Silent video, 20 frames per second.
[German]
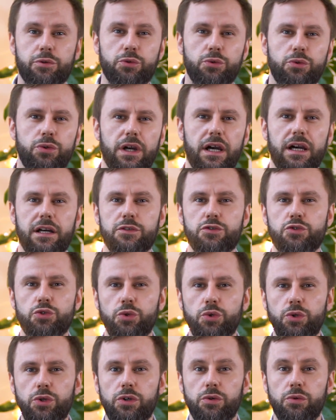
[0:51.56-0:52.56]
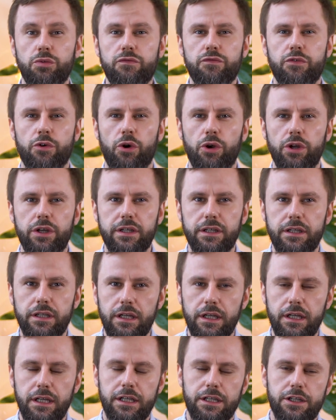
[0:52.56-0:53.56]
Brüder, Söhne und
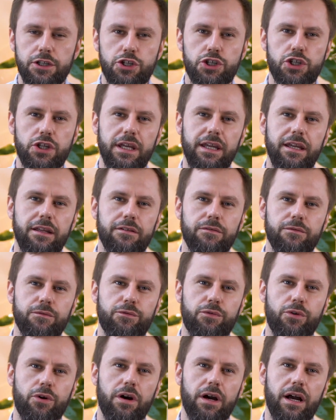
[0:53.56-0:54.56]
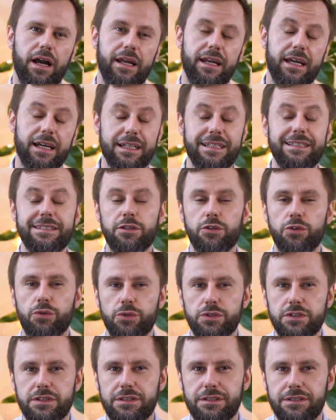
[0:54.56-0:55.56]
Freunde, stehen vor einer
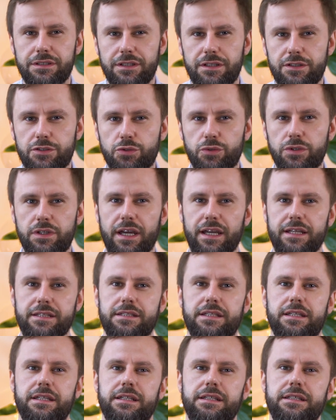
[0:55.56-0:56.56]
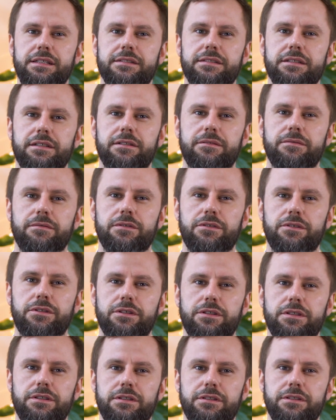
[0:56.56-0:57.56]
riesengroßen Gesundheitskrise.
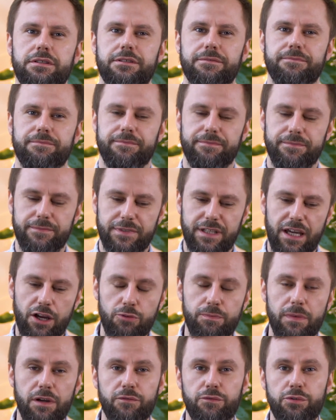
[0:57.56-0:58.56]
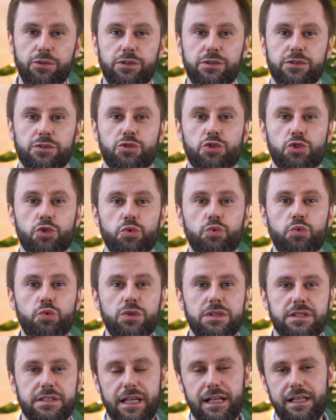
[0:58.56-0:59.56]
Und Darüber wird
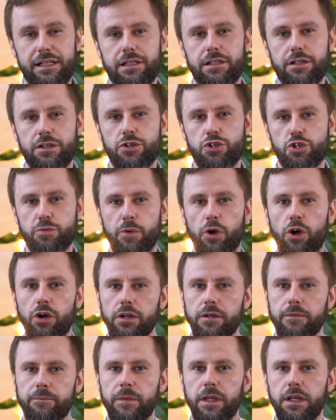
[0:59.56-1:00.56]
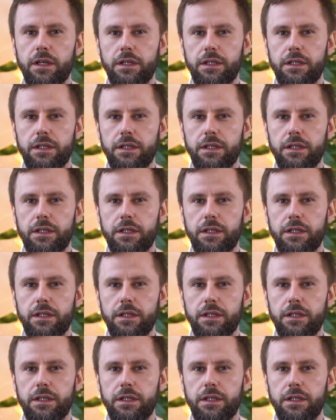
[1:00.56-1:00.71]
zu selten gesprochen.